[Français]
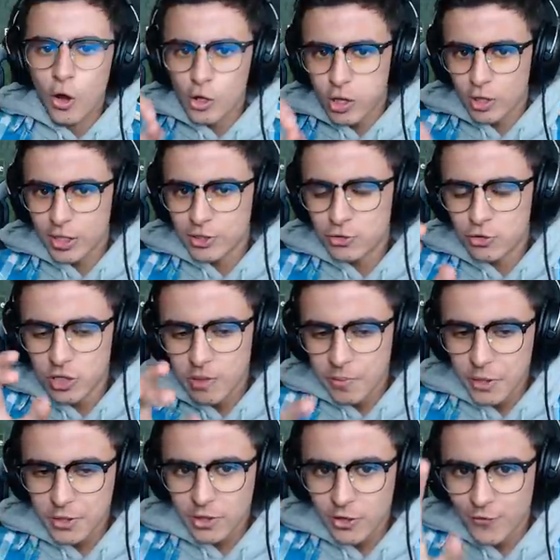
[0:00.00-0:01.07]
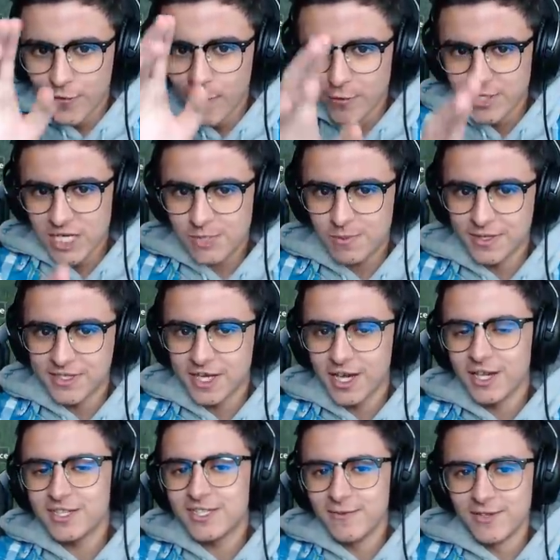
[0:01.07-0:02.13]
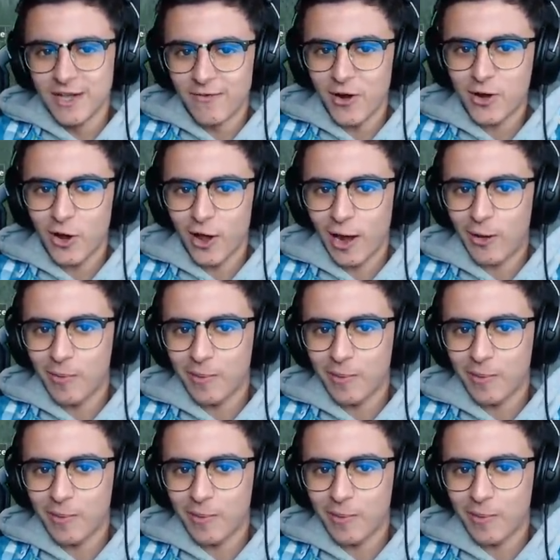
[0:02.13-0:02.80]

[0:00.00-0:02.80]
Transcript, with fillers: Ok, ok, du coup les potes, je vais vous expliquer si vous avez encore rien